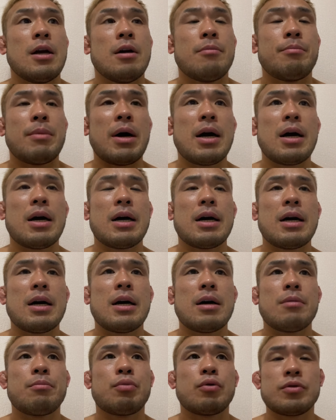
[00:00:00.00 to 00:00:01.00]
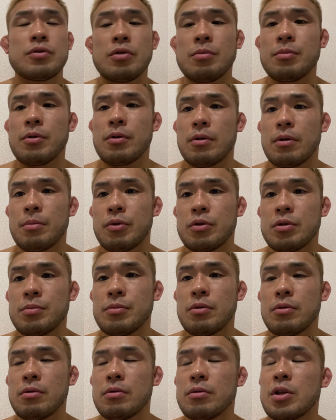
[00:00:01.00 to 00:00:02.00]
まあ、僕とも、僕
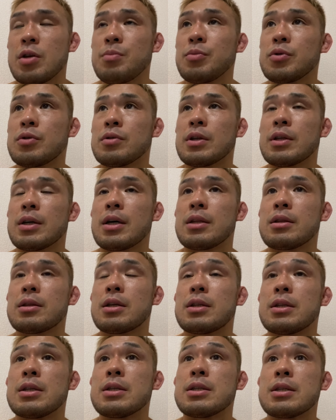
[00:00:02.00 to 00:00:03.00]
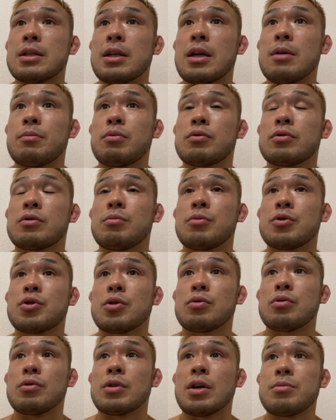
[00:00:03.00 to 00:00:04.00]
もティムと戦っててですね、僕とも
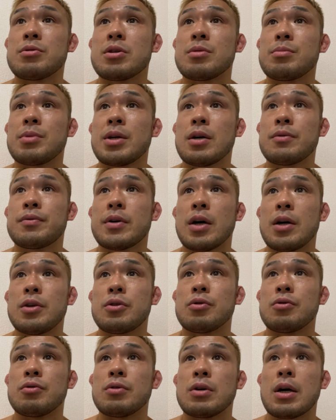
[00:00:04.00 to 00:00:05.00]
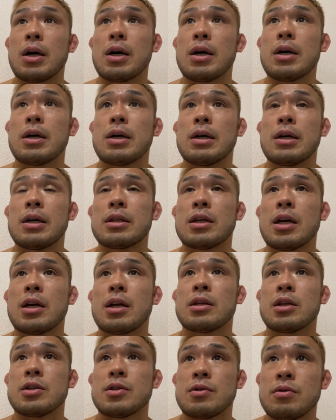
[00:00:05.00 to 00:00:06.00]
ちょっと馴染みが深いというか、えー、平
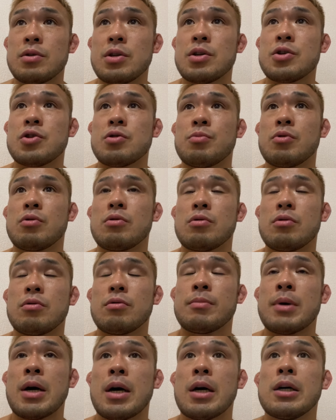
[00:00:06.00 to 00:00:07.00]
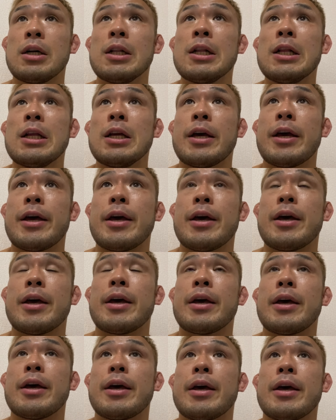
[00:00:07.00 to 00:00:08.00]
達郎選手も、まあ、
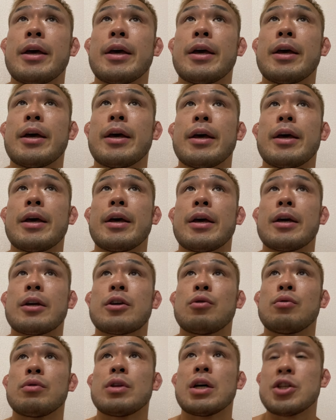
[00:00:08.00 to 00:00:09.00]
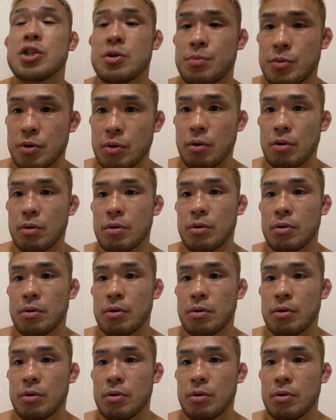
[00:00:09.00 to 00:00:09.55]
えー、兄弟ジムの、